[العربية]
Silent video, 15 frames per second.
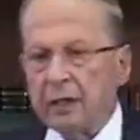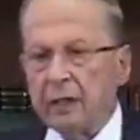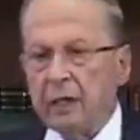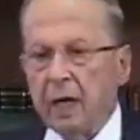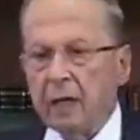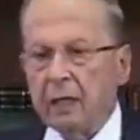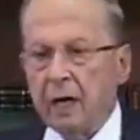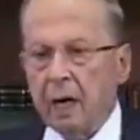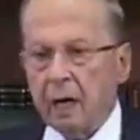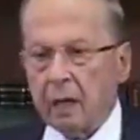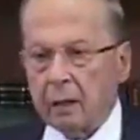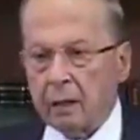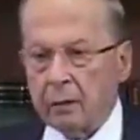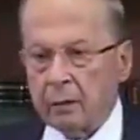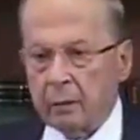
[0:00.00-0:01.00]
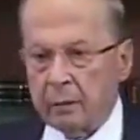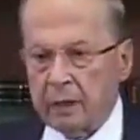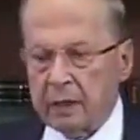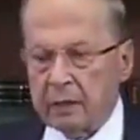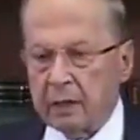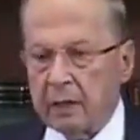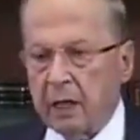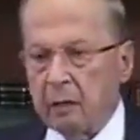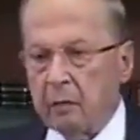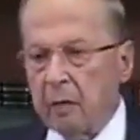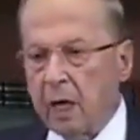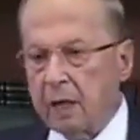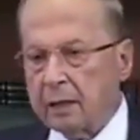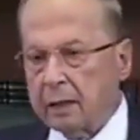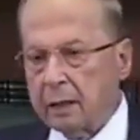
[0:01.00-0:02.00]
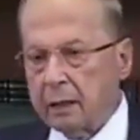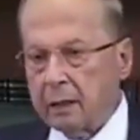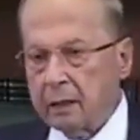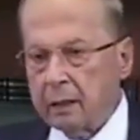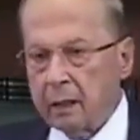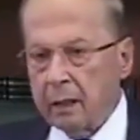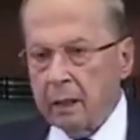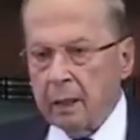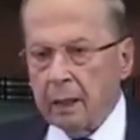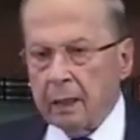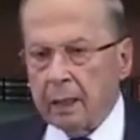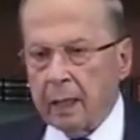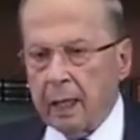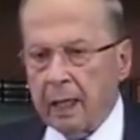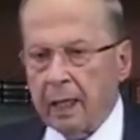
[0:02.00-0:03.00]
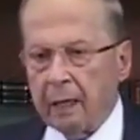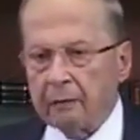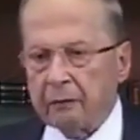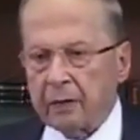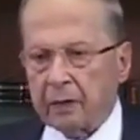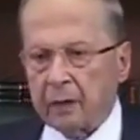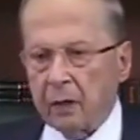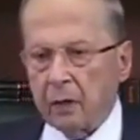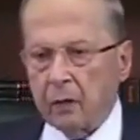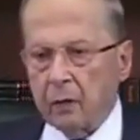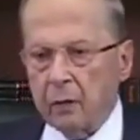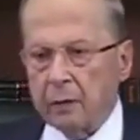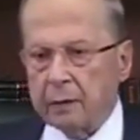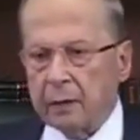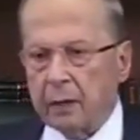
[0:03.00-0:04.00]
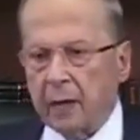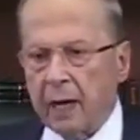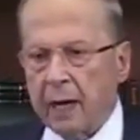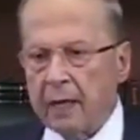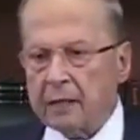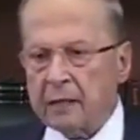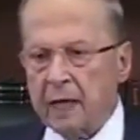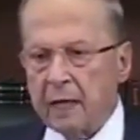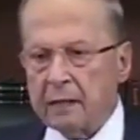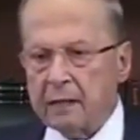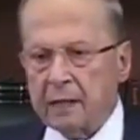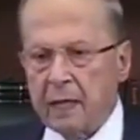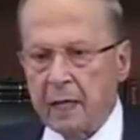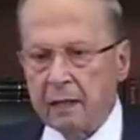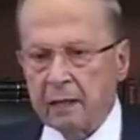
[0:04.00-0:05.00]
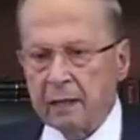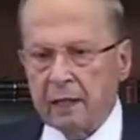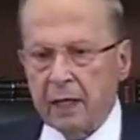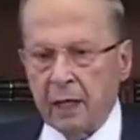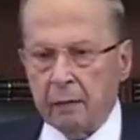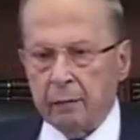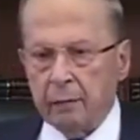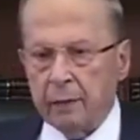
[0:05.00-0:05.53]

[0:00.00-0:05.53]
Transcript: أدار من السنة الماضية كلفت حكومة الرئيس حسان دياب